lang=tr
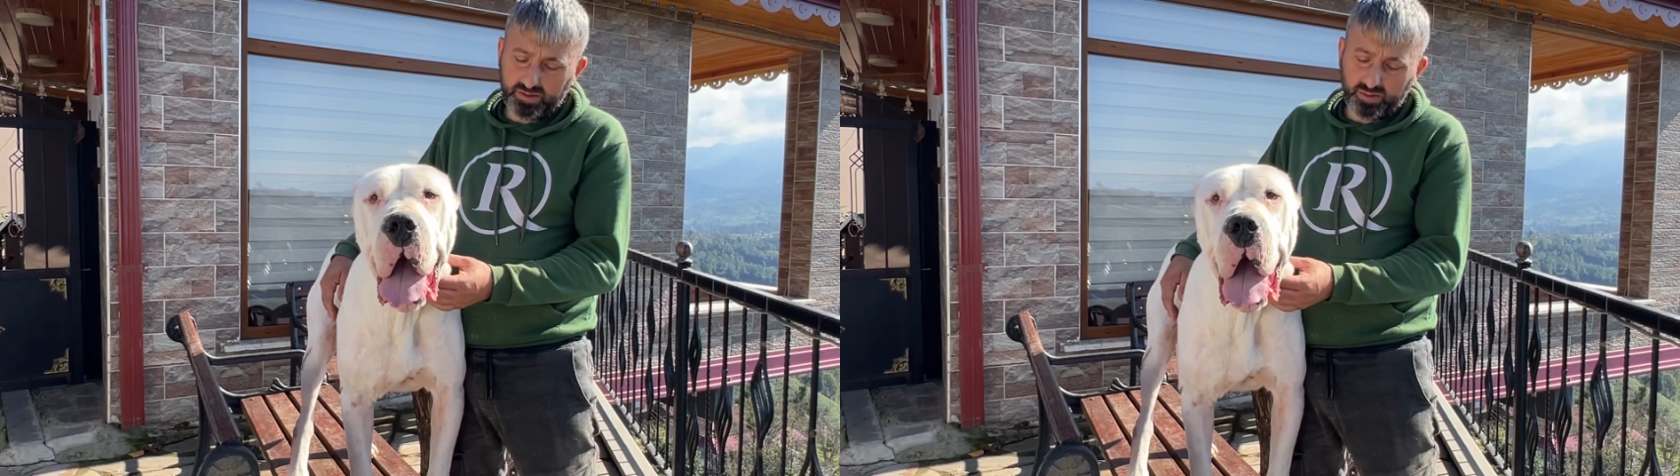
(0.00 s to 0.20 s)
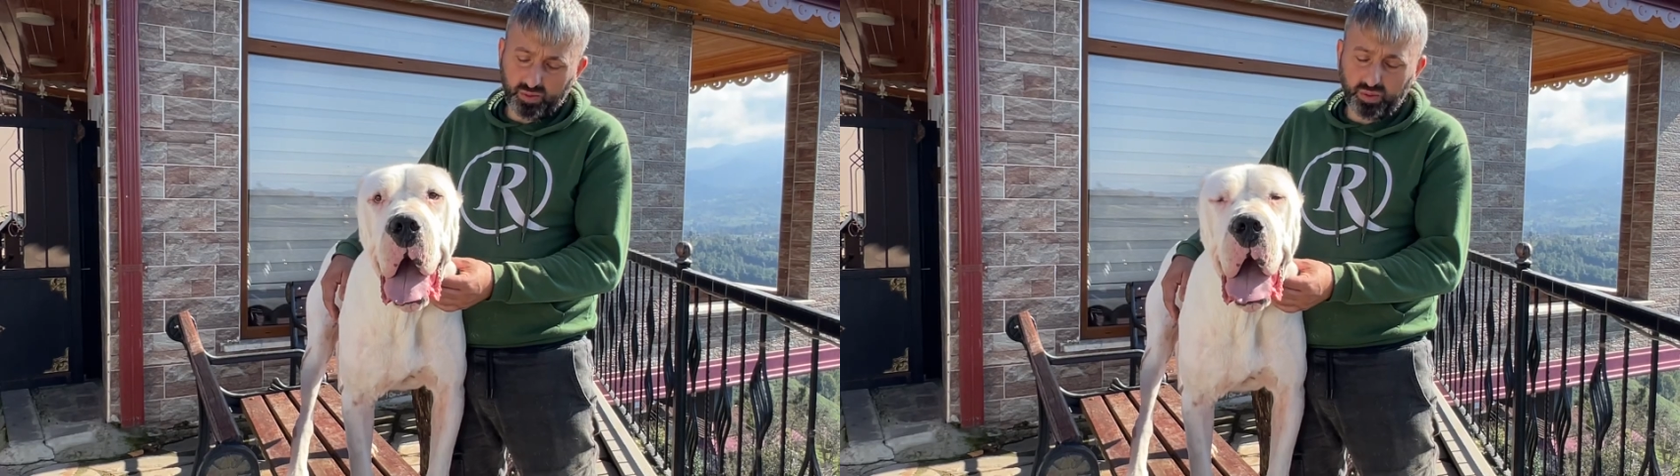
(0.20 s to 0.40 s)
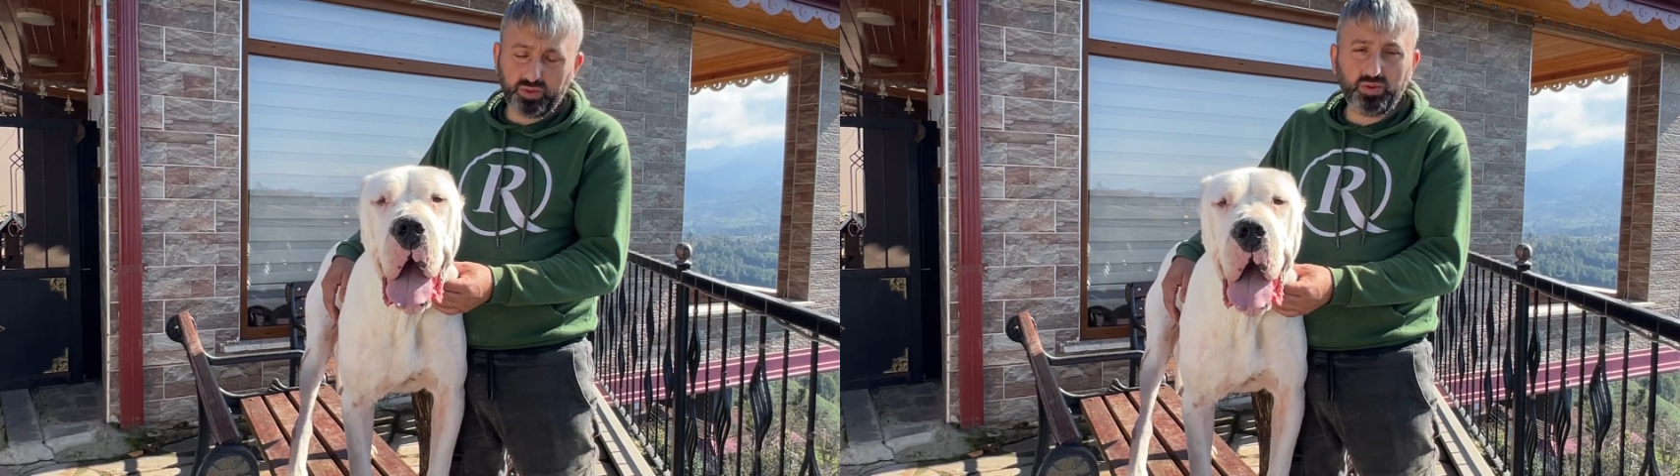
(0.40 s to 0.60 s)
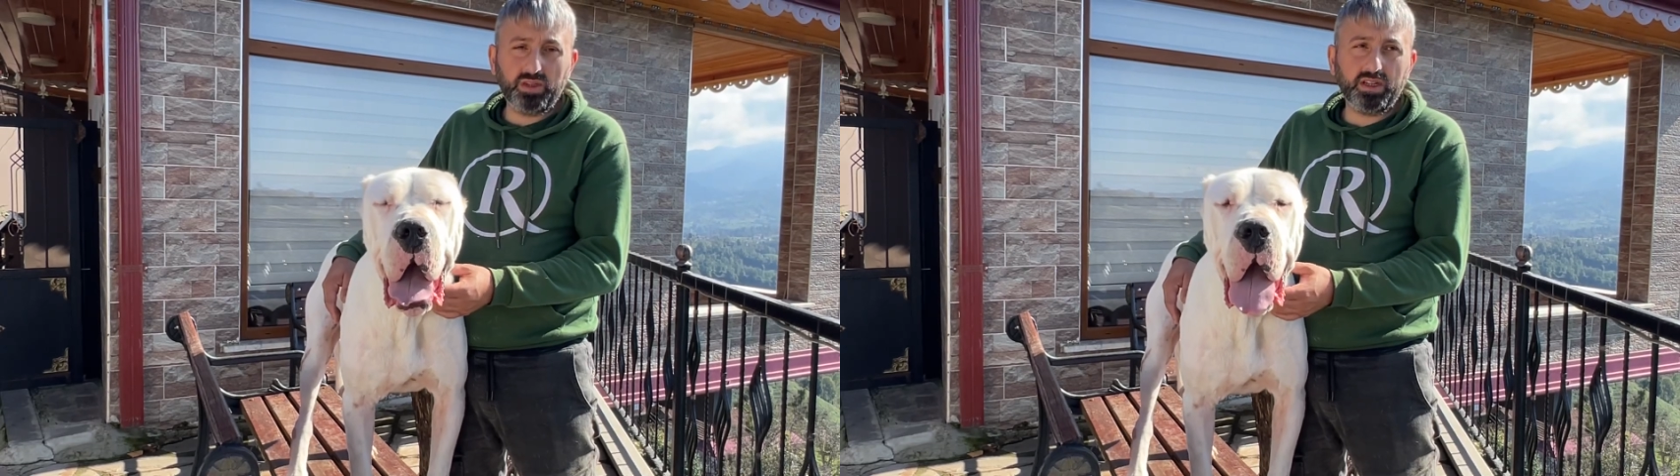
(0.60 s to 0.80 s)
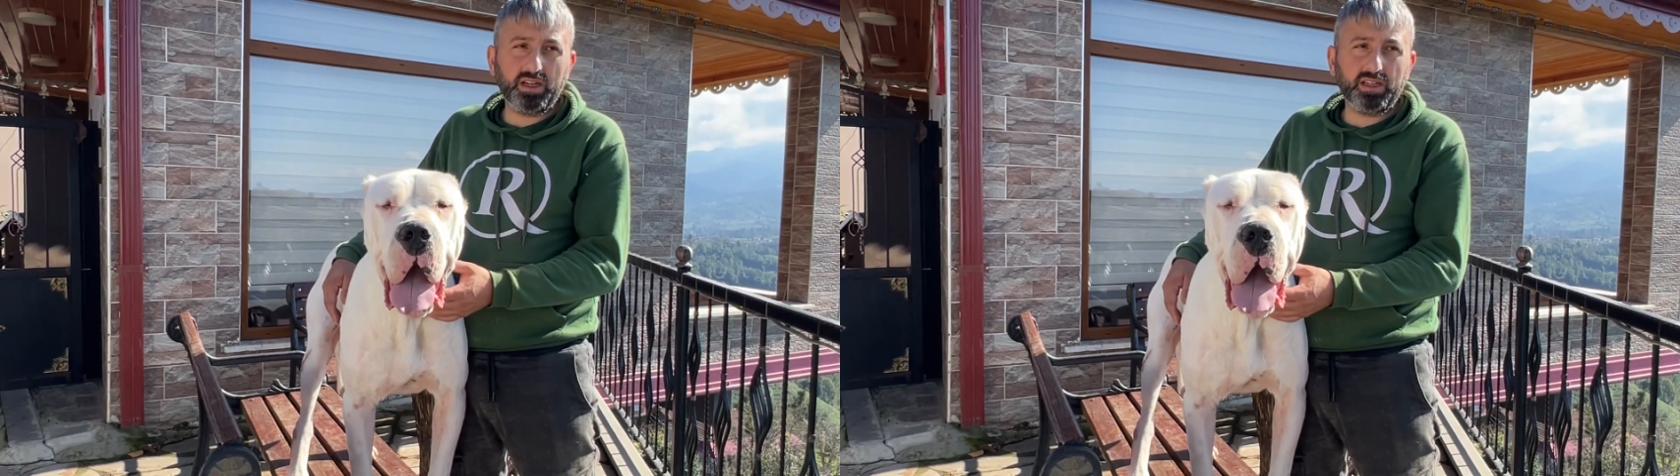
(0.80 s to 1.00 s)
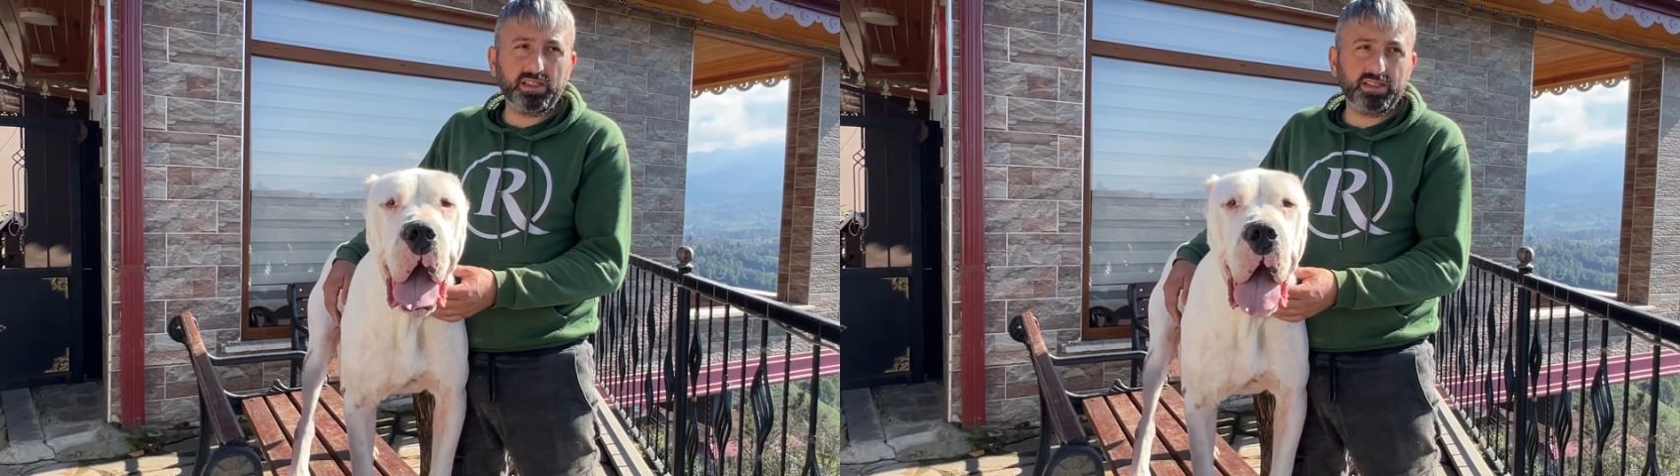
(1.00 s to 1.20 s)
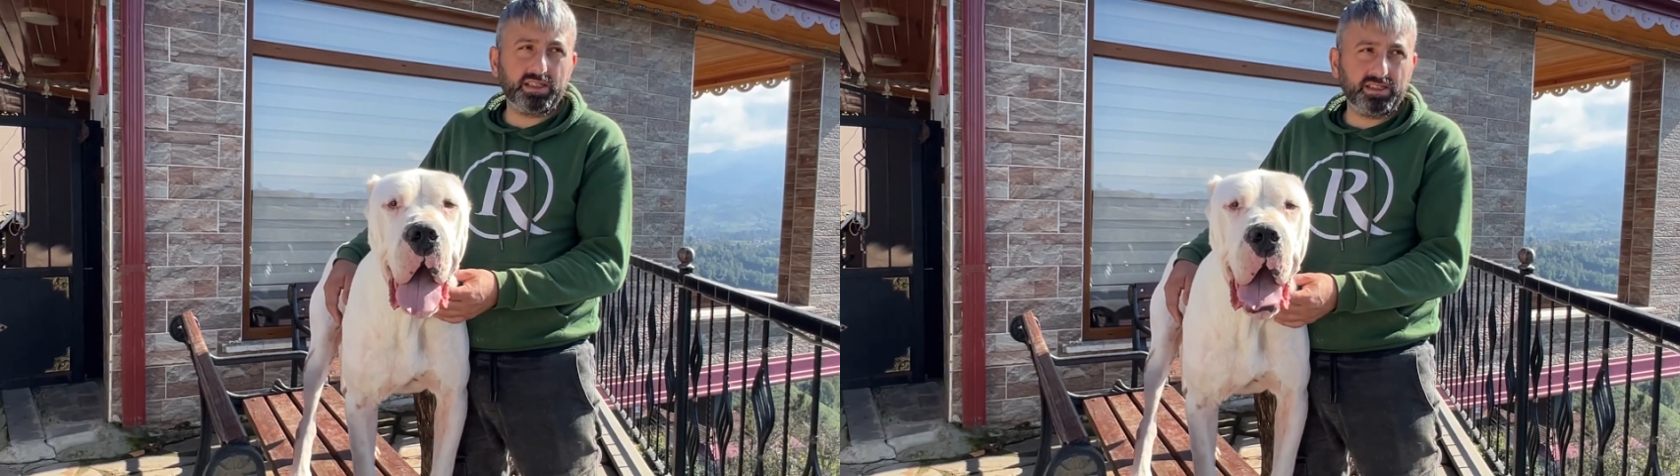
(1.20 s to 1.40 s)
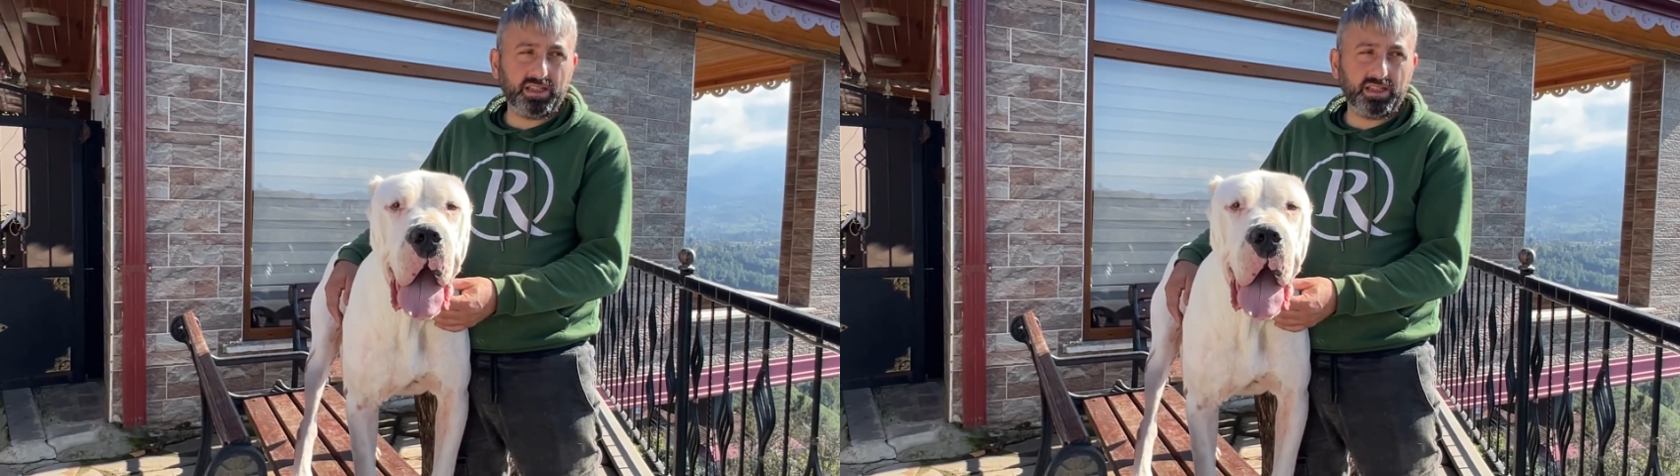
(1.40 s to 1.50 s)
dogosu olan arkadaşların